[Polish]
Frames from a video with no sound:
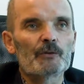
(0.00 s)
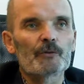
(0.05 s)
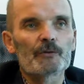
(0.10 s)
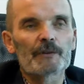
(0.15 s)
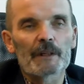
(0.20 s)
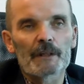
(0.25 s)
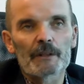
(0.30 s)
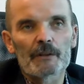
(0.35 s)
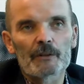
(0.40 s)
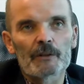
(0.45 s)

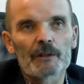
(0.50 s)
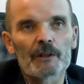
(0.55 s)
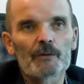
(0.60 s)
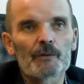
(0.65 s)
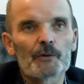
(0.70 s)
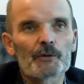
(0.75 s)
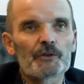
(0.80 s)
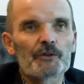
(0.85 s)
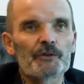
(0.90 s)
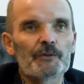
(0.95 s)
Tutaj
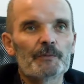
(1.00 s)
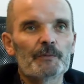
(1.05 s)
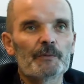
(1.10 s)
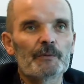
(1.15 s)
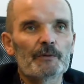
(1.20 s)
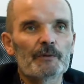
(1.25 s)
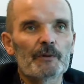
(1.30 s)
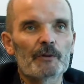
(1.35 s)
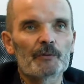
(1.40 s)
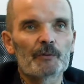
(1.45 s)
odległości
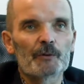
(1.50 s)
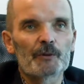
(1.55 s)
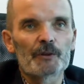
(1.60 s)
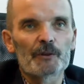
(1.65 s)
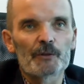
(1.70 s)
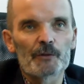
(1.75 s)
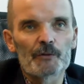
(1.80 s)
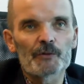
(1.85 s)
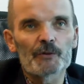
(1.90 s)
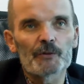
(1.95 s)
od
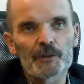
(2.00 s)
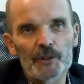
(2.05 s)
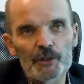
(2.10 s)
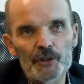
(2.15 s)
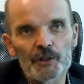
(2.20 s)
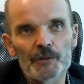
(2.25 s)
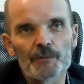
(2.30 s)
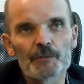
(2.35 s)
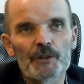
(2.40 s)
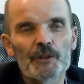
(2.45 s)
budynków są
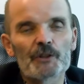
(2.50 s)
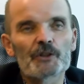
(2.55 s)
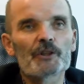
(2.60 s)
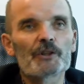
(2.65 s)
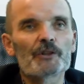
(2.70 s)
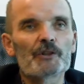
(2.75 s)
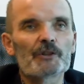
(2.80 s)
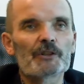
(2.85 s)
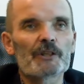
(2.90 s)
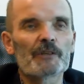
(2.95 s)
jeszcze mniejsze
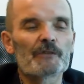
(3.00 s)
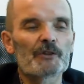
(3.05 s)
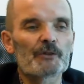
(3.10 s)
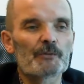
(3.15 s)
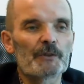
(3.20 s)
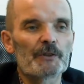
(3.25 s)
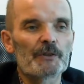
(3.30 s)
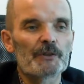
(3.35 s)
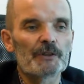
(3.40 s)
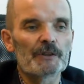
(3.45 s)
niż na
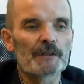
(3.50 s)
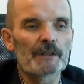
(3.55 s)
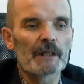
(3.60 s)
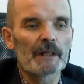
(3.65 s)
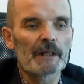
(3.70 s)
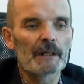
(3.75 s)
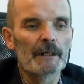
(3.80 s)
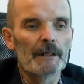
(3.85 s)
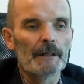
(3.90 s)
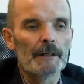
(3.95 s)

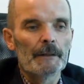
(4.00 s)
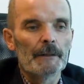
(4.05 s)
Wierzbięcicach